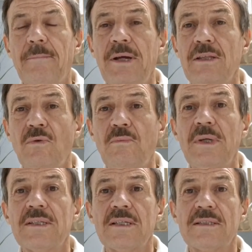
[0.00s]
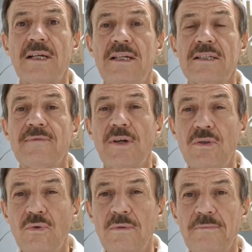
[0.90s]
Поэтому мы создали
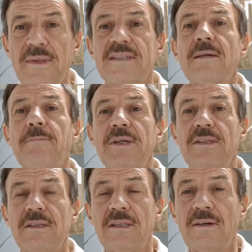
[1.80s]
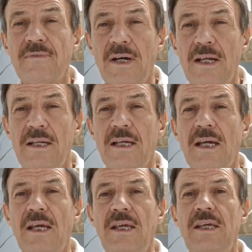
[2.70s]
свое, запатентовали,
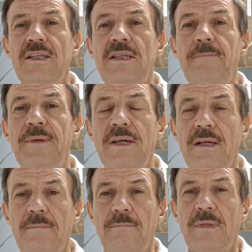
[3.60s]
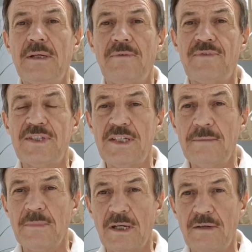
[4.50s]
и теперь мы
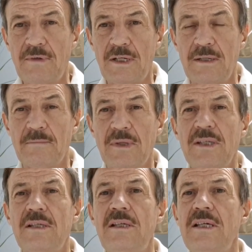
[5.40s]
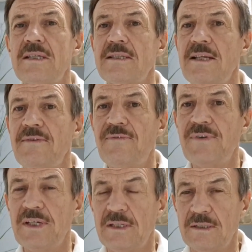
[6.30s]
всем говорим, если
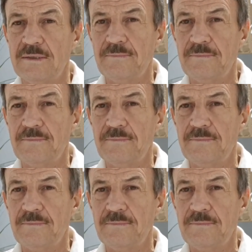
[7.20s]
вы